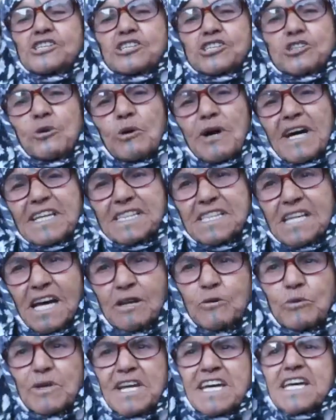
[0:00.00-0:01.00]
جو عندنا
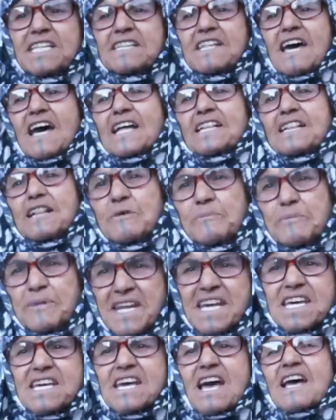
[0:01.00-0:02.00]
الوليدات
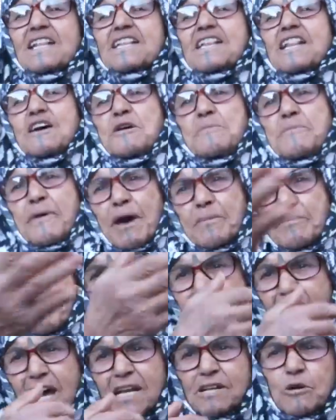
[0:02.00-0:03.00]
البنيات الشباب
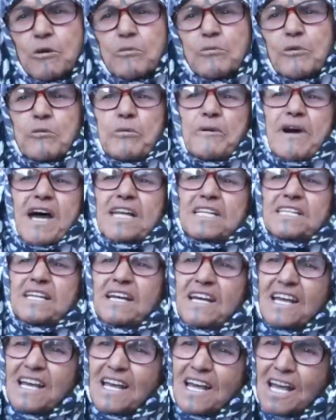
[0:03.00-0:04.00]
بحالكم بحال
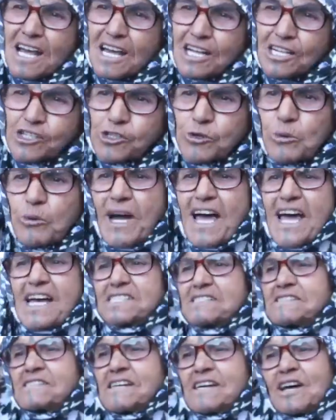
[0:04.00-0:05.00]

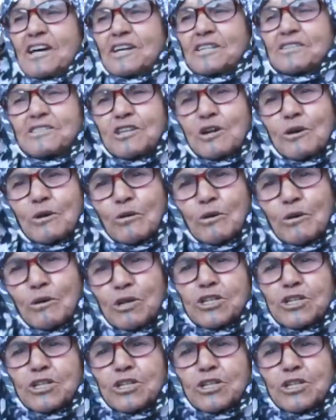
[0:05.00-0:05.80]
الجواد نديروا